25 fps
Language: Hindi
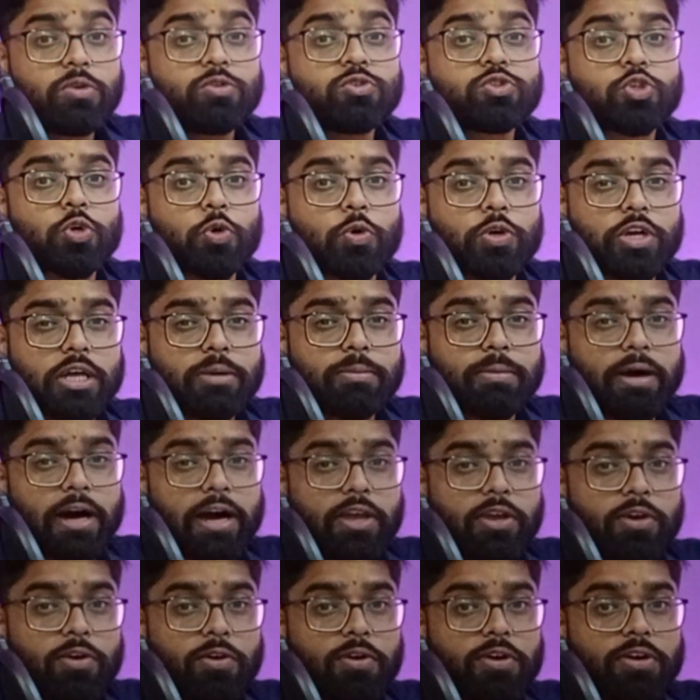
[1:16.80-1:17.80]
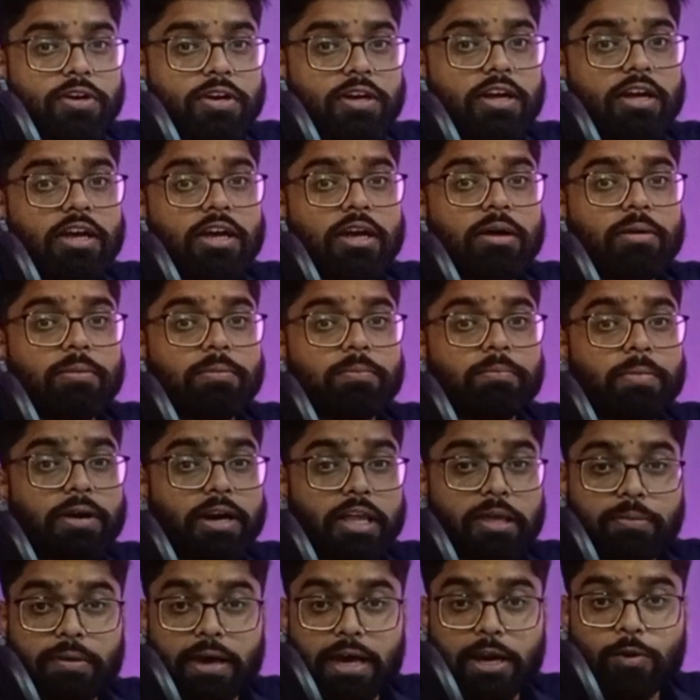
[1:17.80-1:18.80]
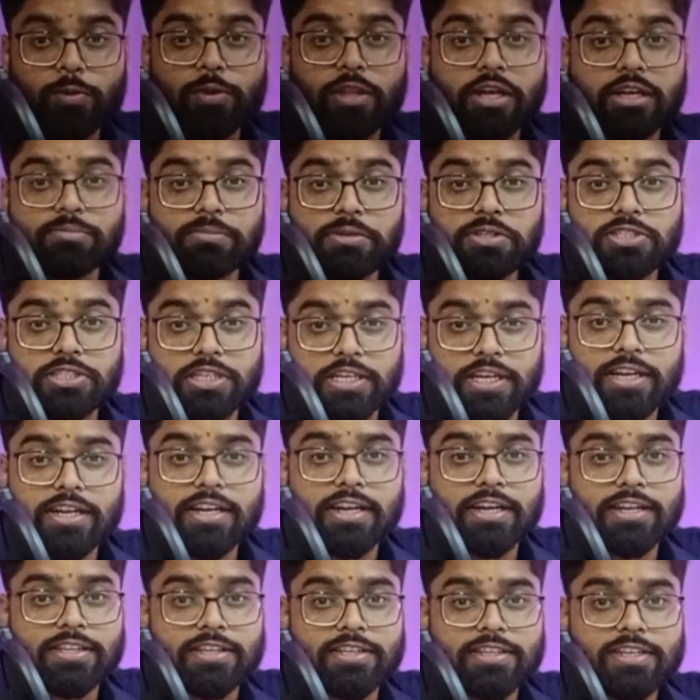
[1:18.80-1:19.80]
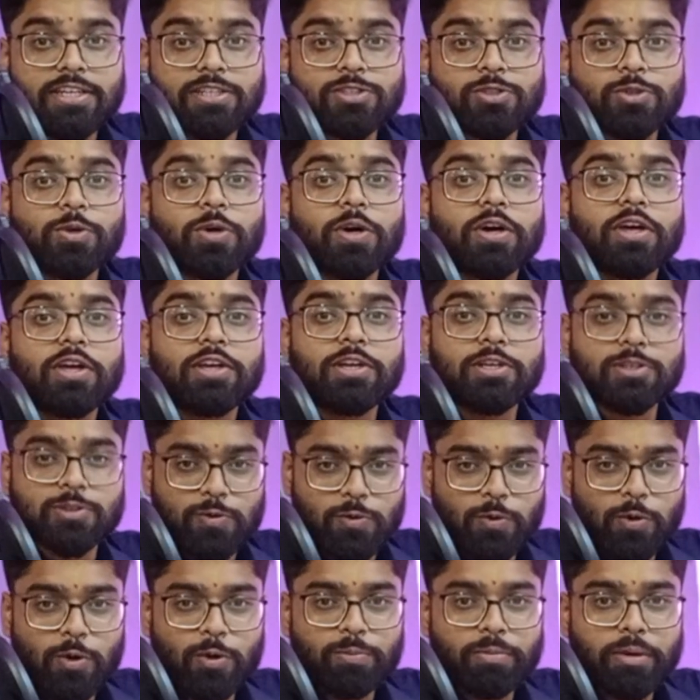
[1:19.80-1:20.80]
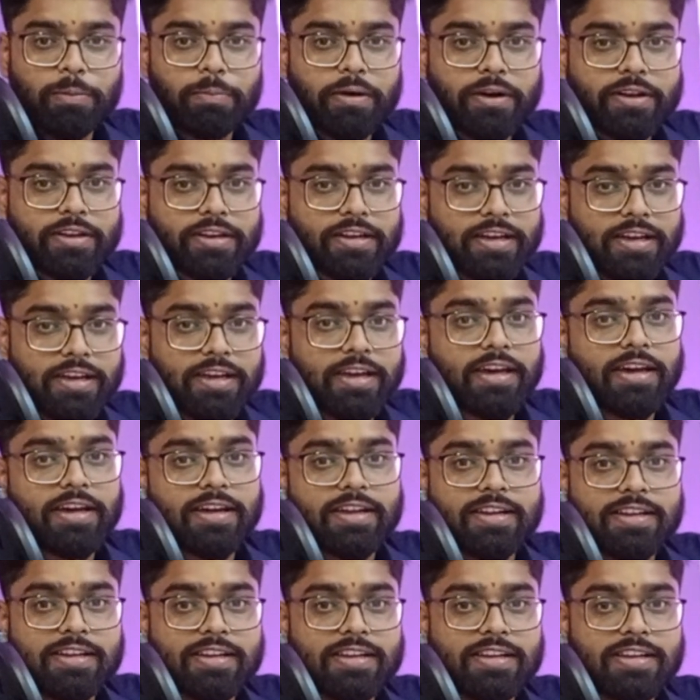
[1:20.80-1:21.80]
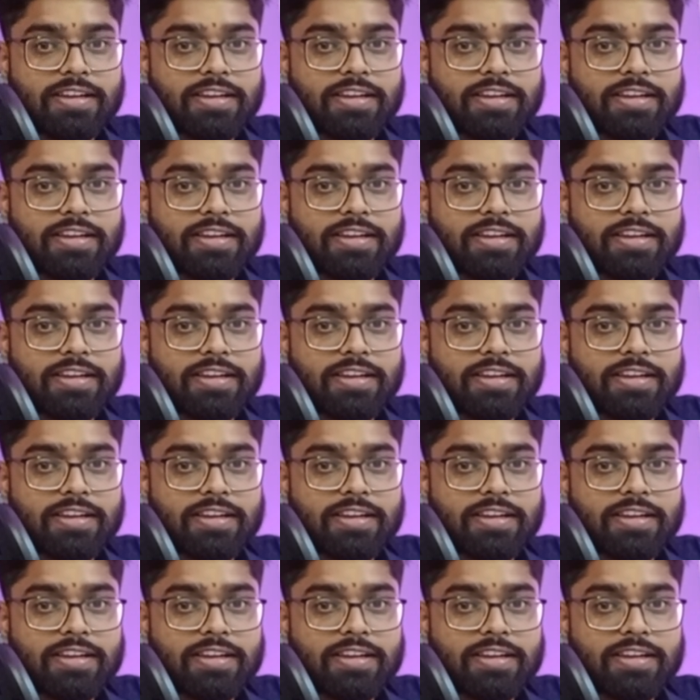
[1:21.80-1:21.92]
उन छोटे भाई और बड़ी बहनों तक भी शेयर कर देना जो स्कूल में पढ़ रहे हैं